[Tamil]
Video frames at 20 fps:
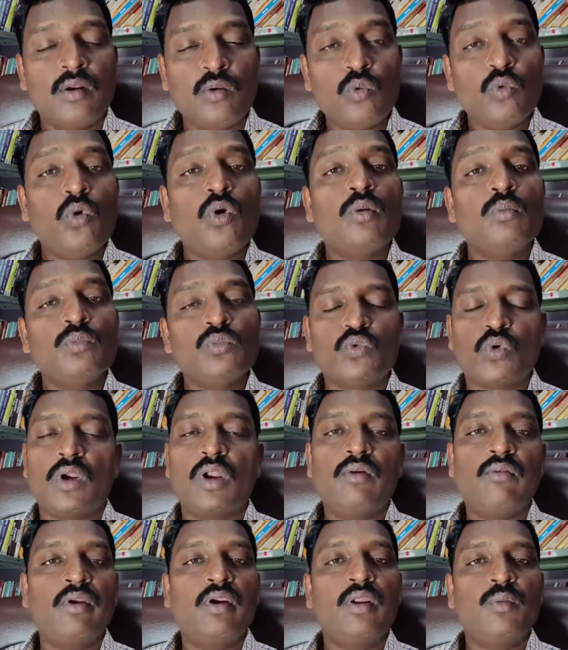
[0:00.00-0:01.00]
தினந்தோறும்
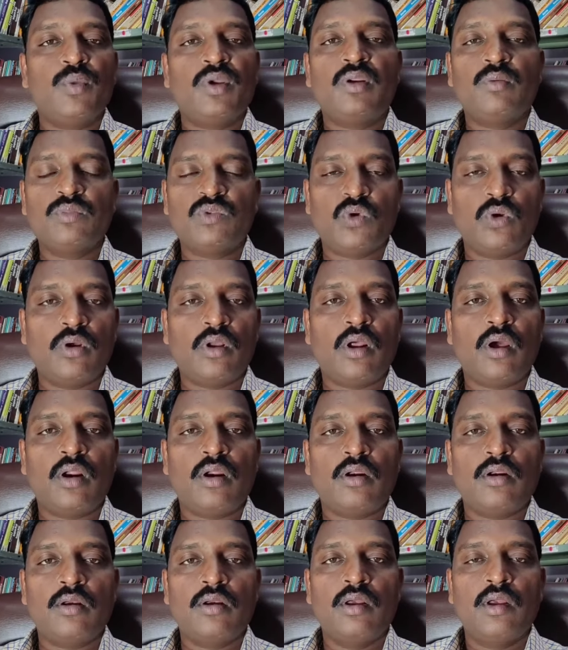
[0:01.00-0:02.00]
சொல்ல வேண்டும் என்றும்
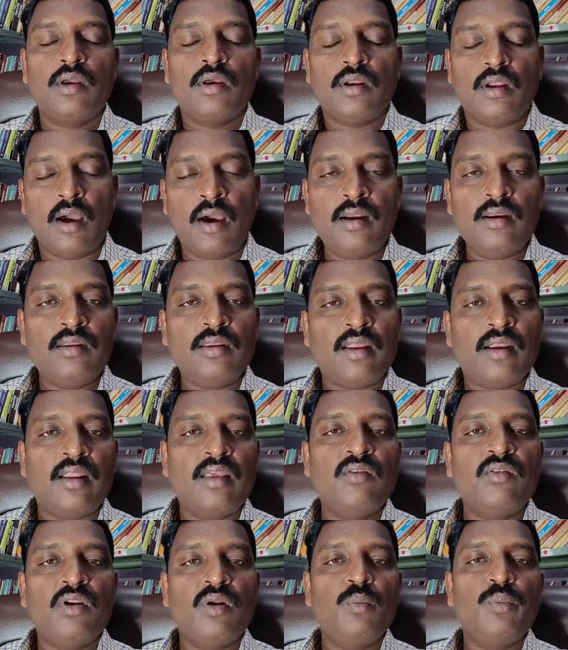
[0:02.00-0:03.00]
சொல்லுகிறார்கள் நான்
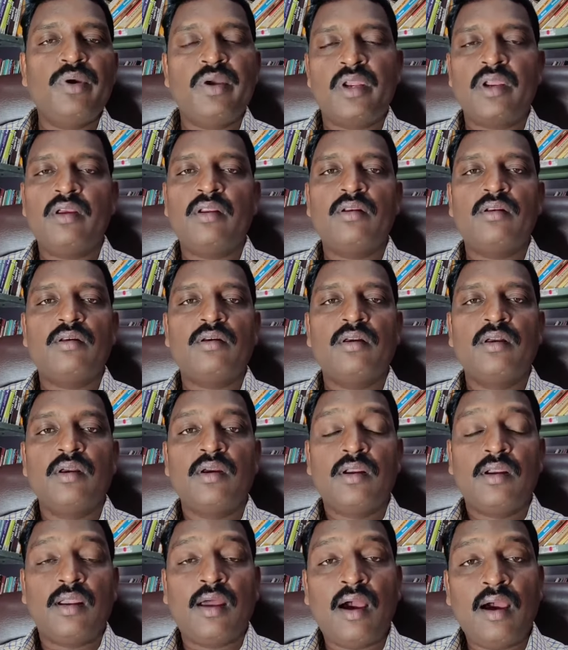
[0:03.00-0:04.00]
என்னை விரும்புகிறேன்
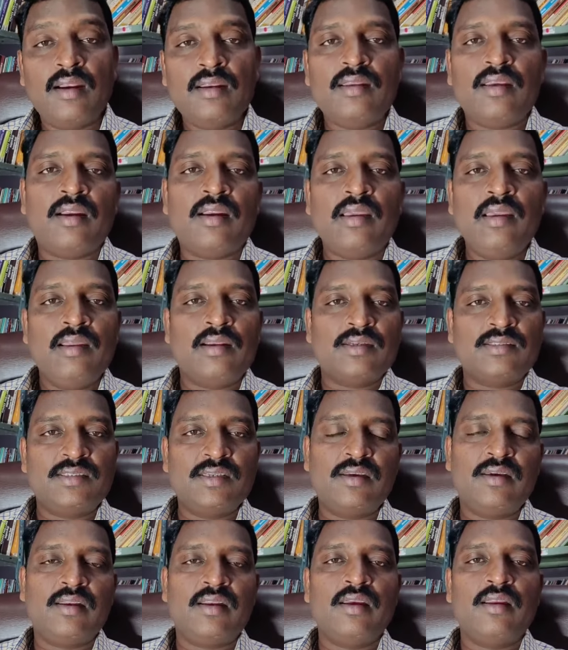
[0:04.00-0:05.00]
நான் என்னை
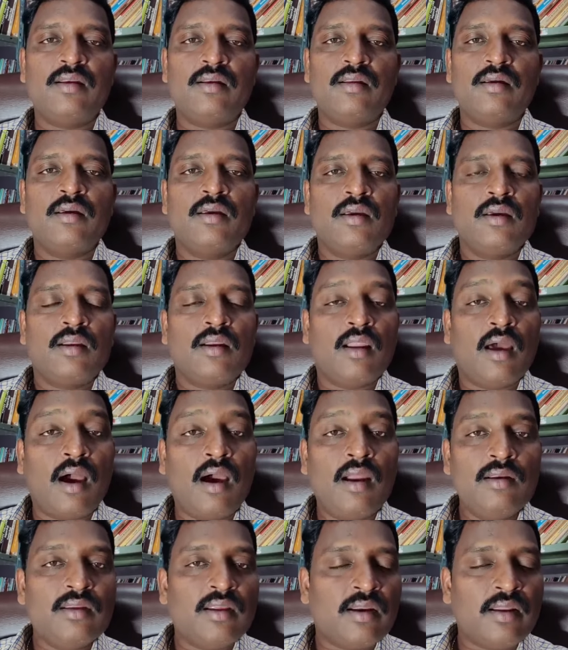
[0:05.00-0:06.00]
ரசிக்கிறேன்
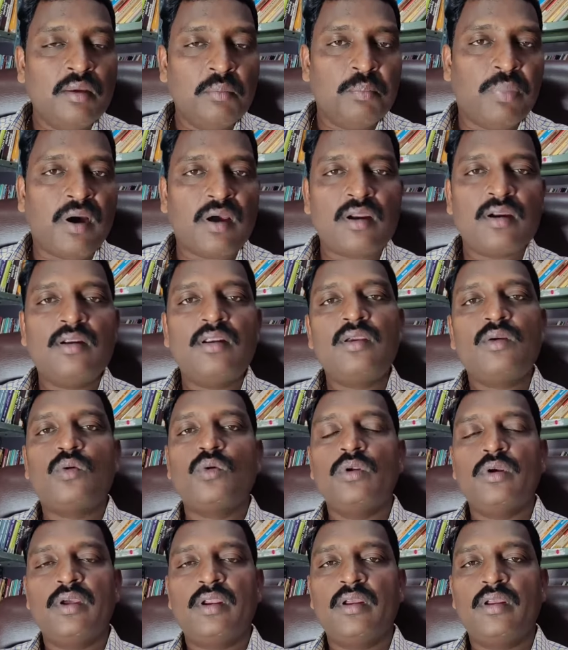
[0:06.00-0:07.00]
நான் என்னை பாராட்டிக்
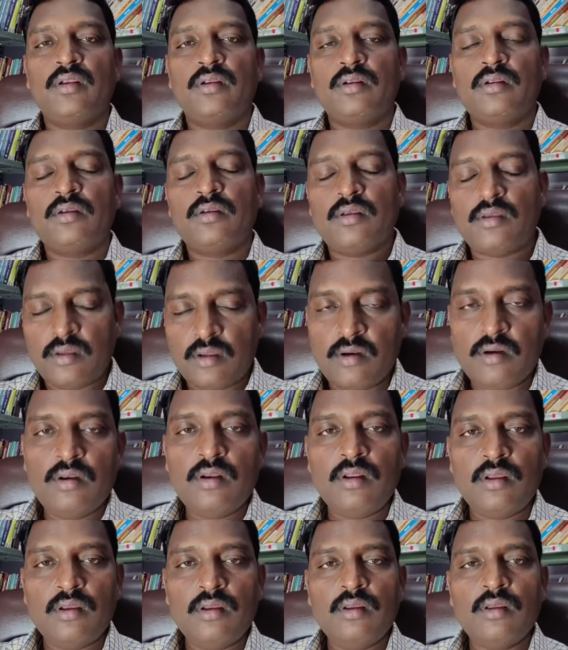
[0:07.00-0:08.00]
கொள்கிறேன்
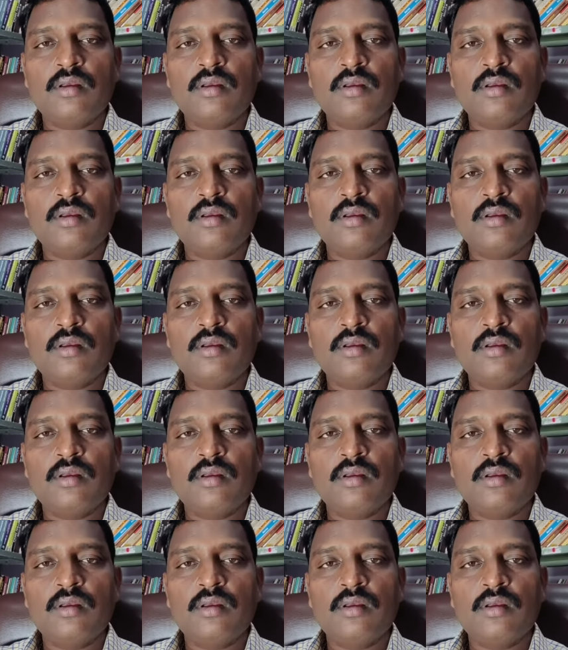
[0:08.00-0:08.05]
என்று